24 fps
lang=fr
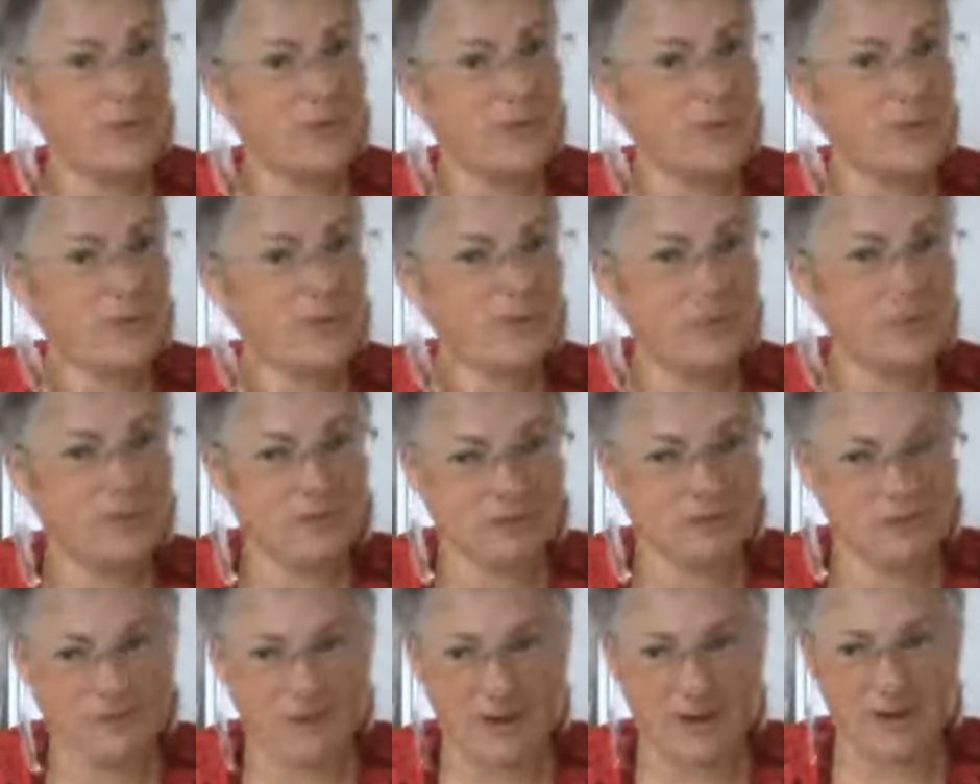Eh bien
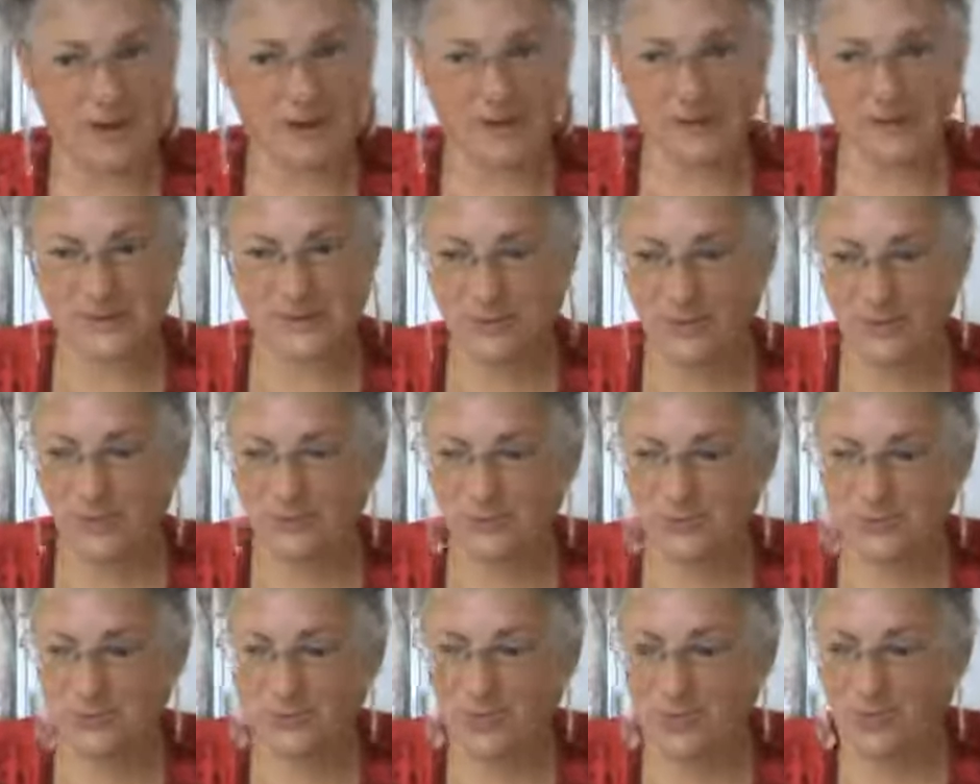oui, alors ça peut
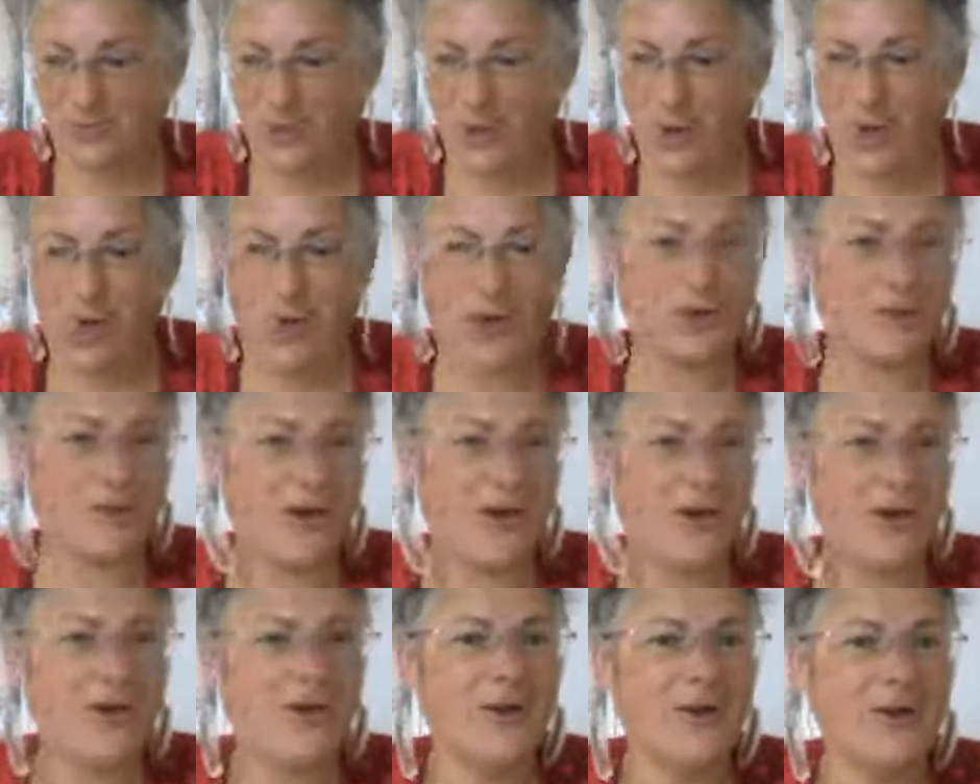vous
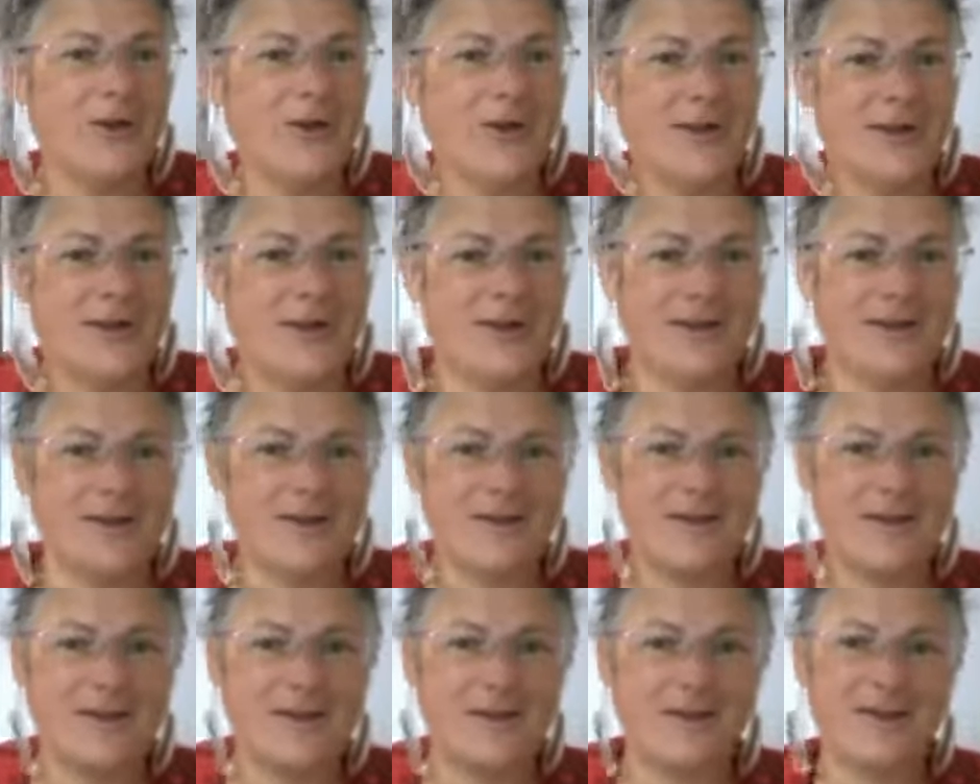surprendre,
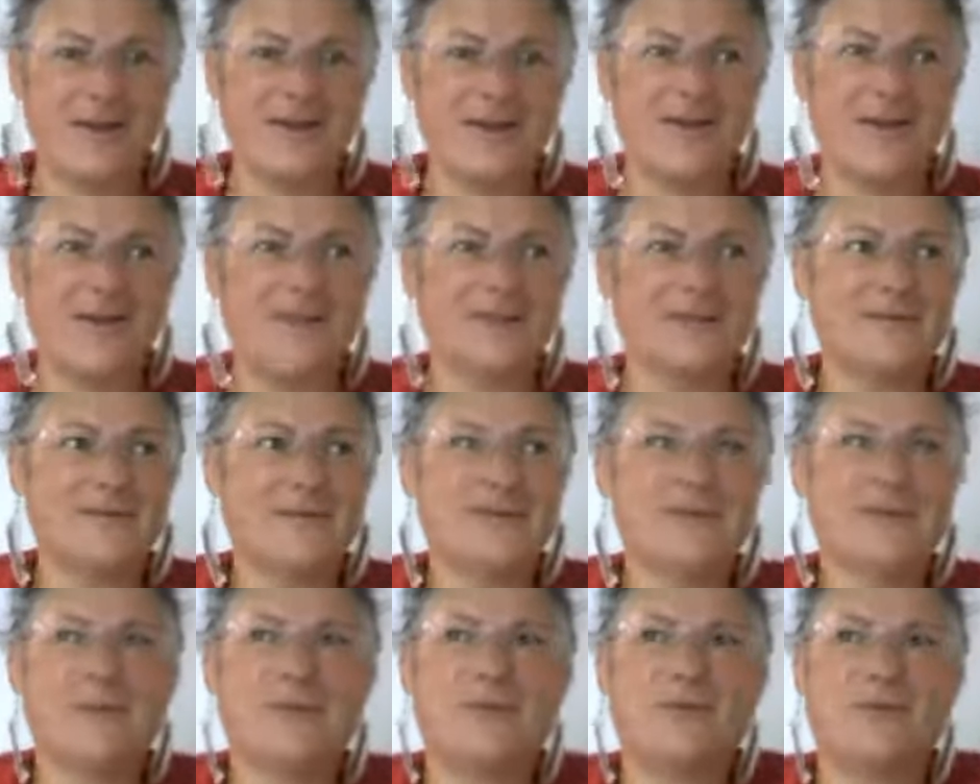euh,
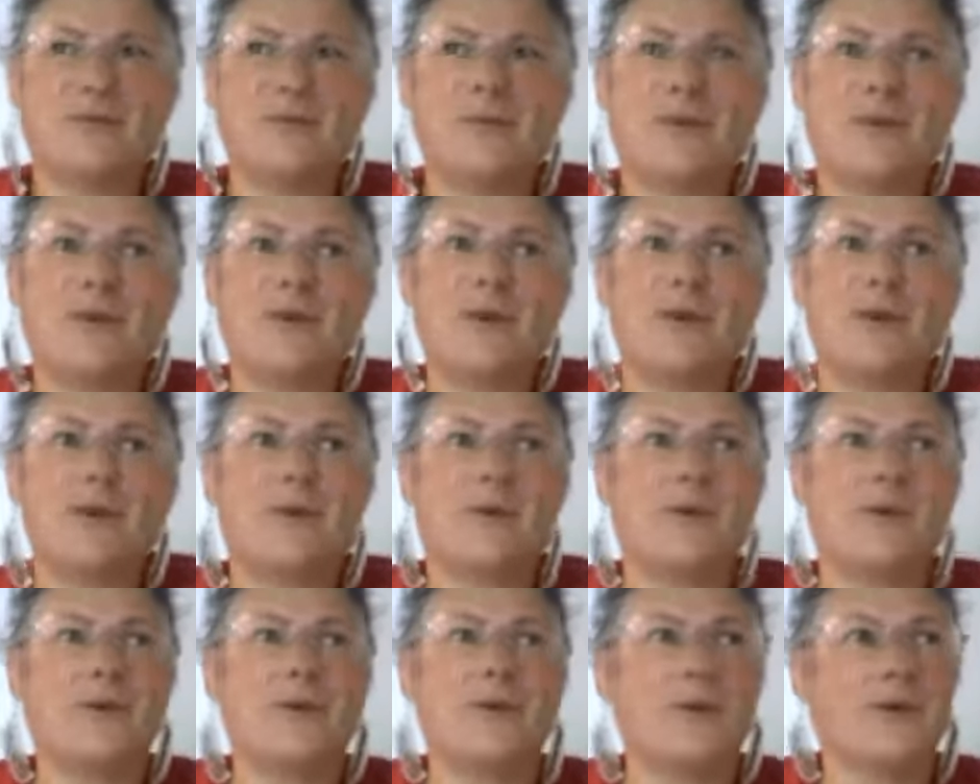sauf
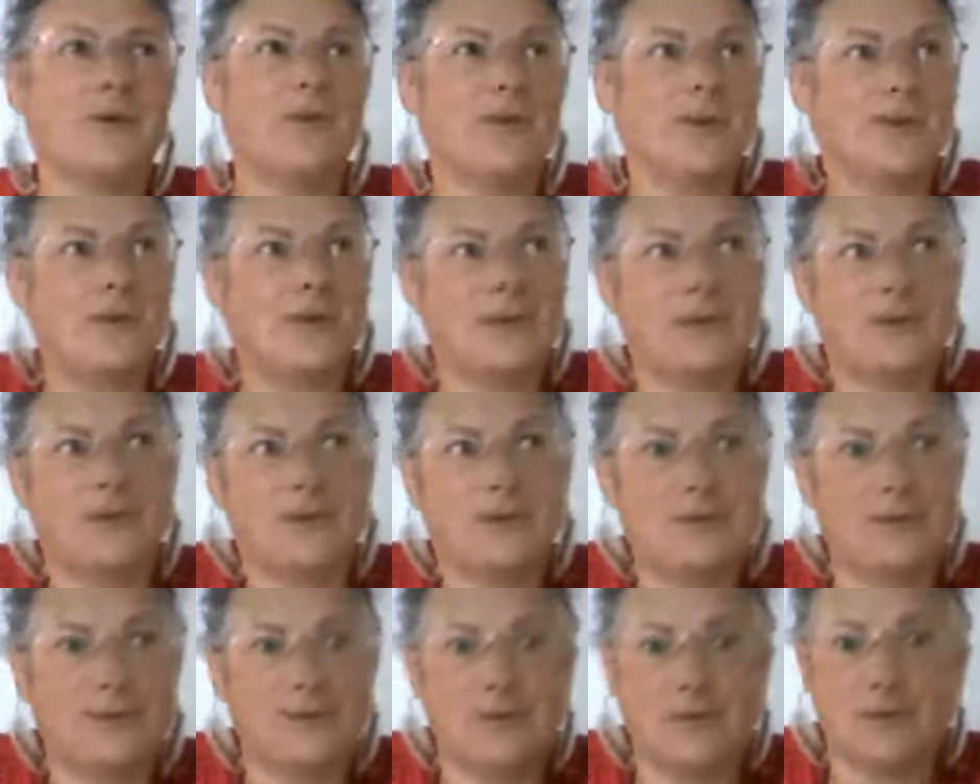que
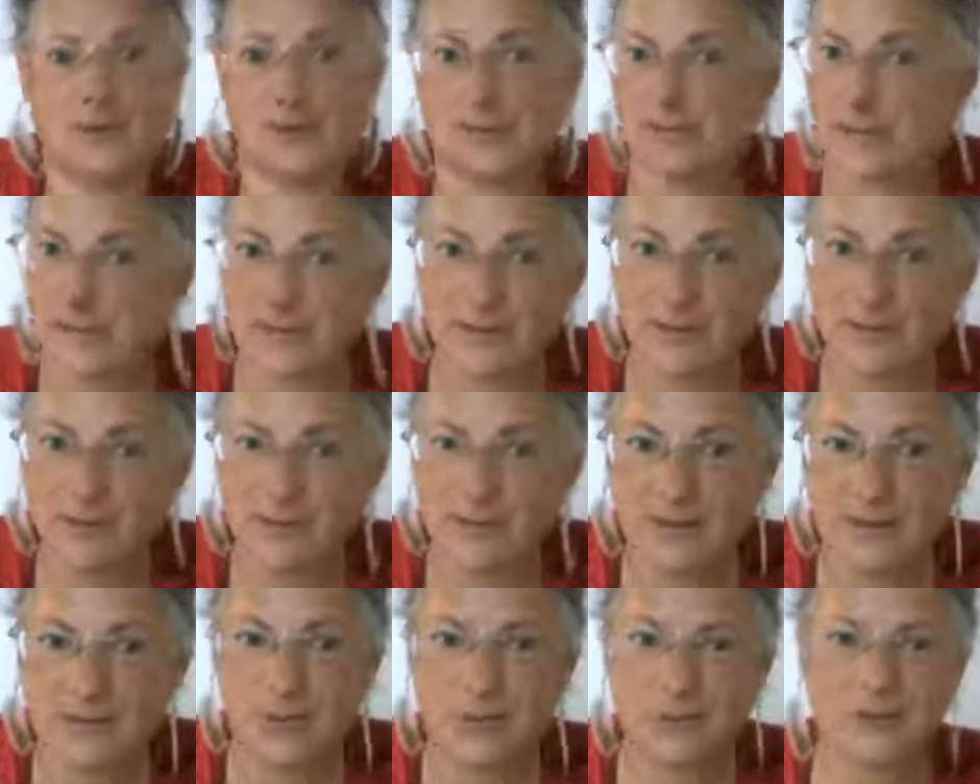ça a été
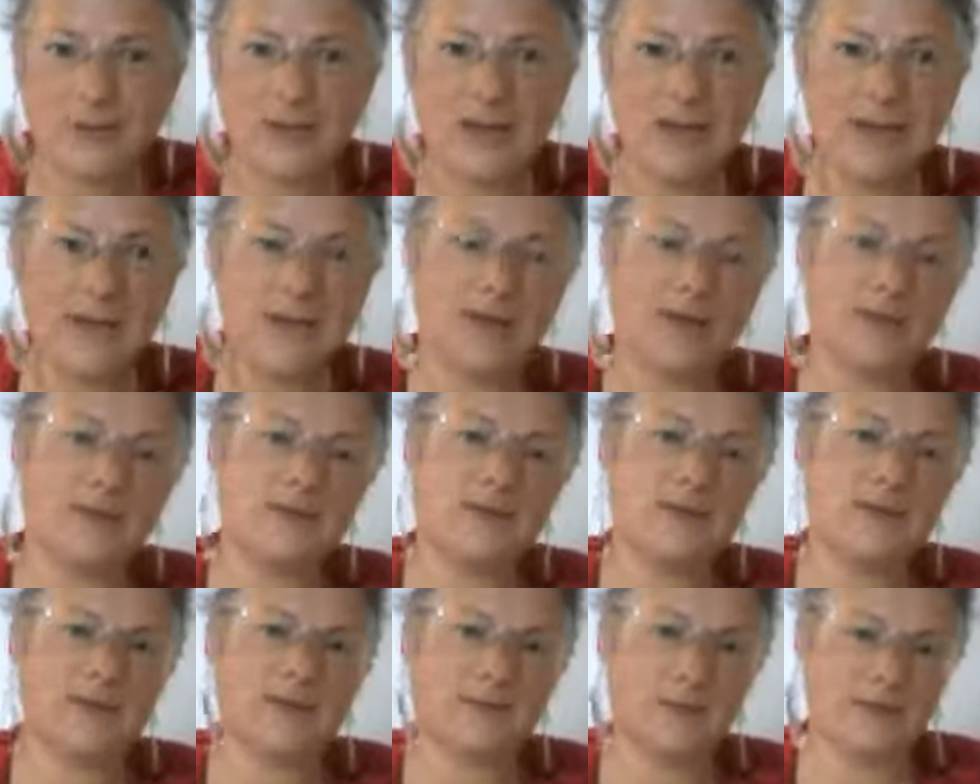démontré hein,
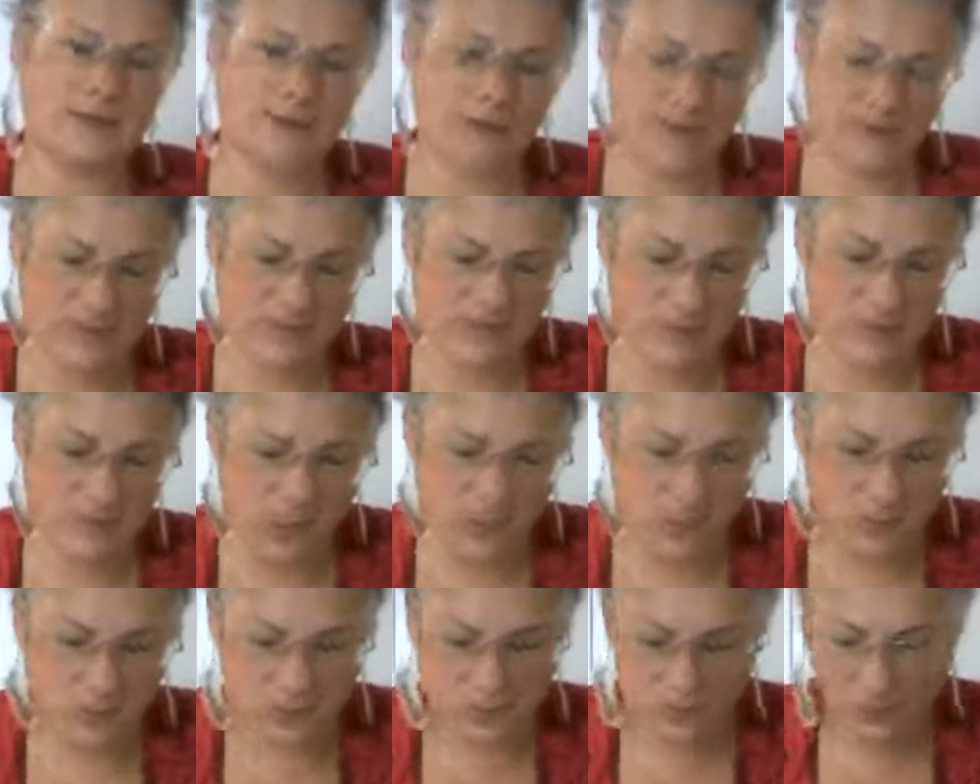
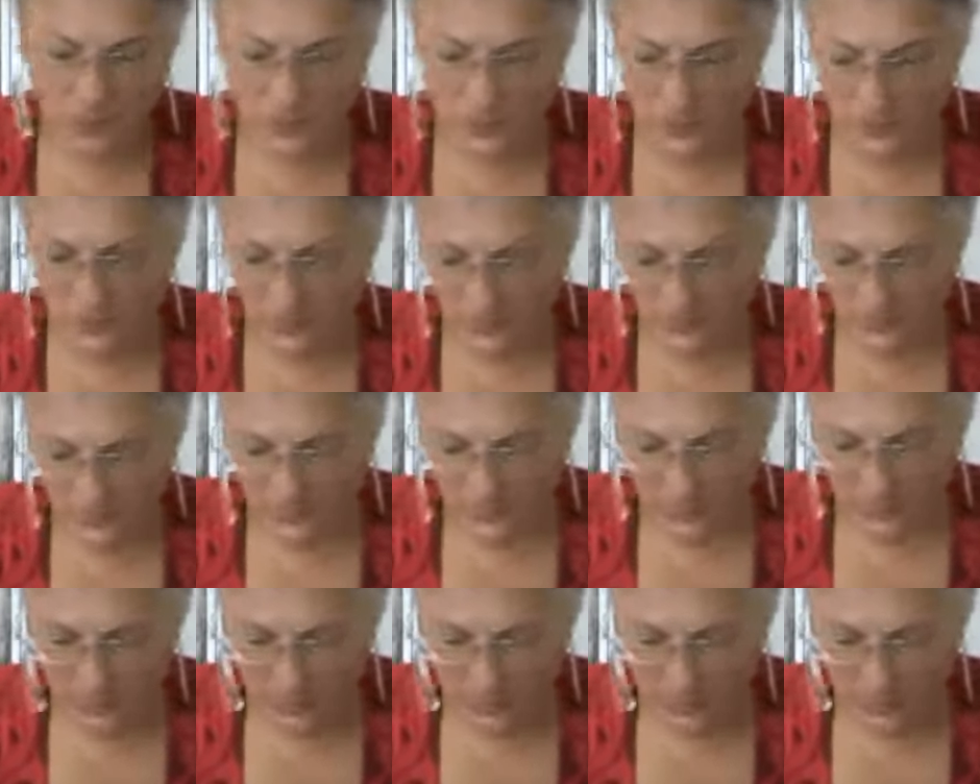scientifiquement que